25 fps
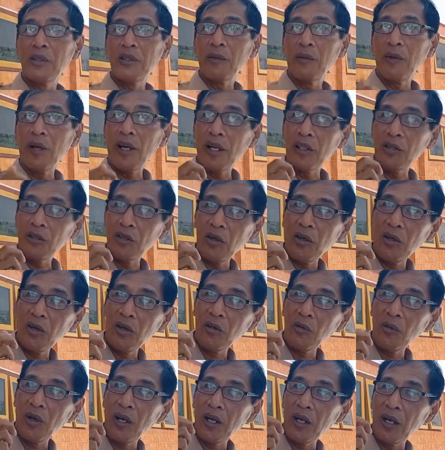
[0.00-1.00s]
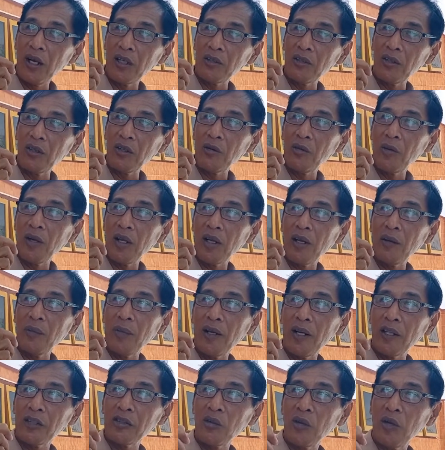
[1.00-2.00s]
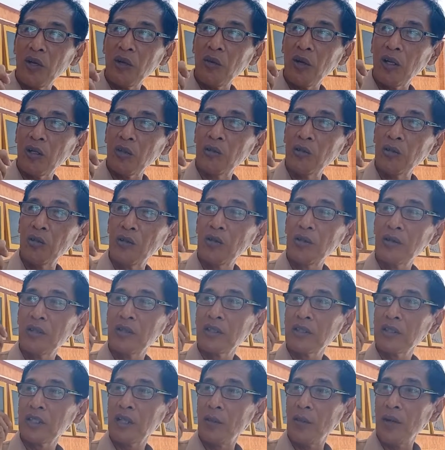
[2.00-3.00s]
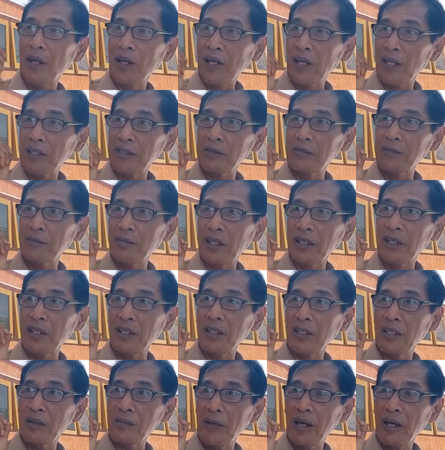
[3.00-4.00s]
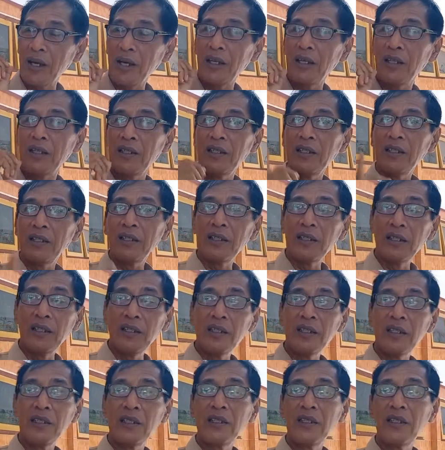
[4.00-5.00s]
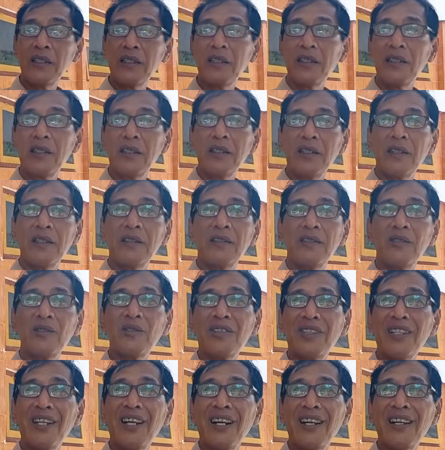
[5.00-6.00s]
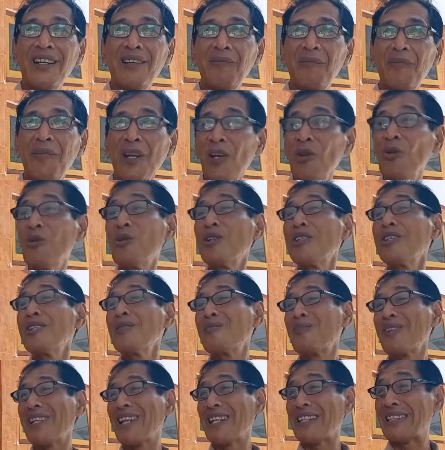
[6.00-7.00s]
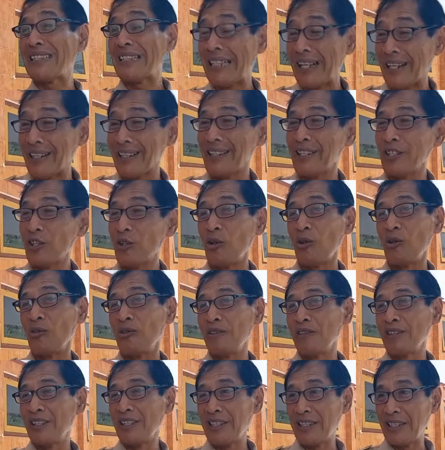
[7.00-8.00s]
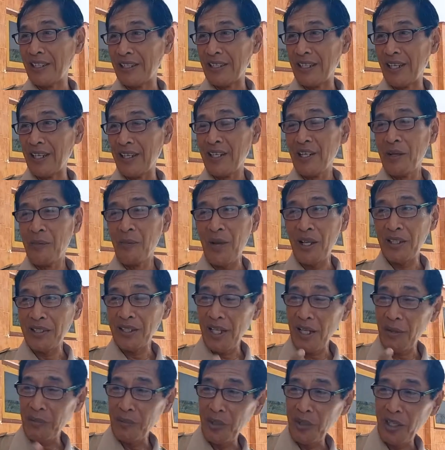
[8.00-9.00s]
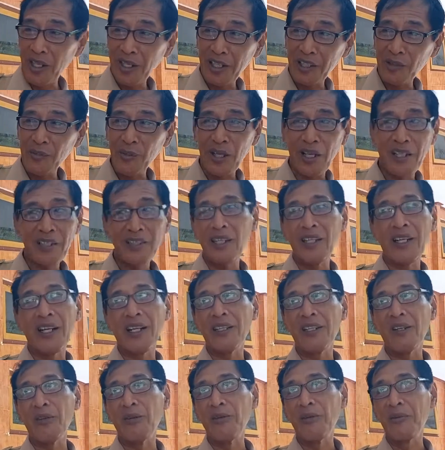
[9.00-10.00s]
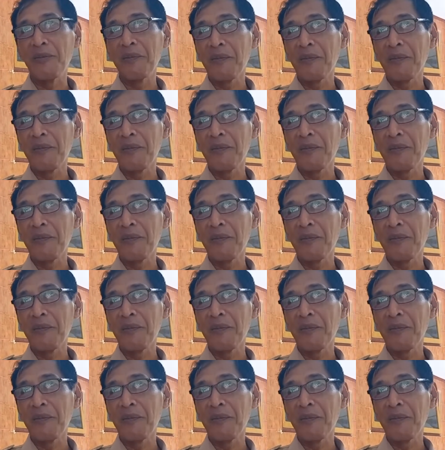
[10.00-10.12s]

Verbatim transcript: ruang kantor, ruang kantor, ruang kepala sekolah, ruang guru sama kelas 4 dan 5 ini sudah perlu diperhatikan gitu loh intinya masalah biaya dan sebagainya saya nggak tahu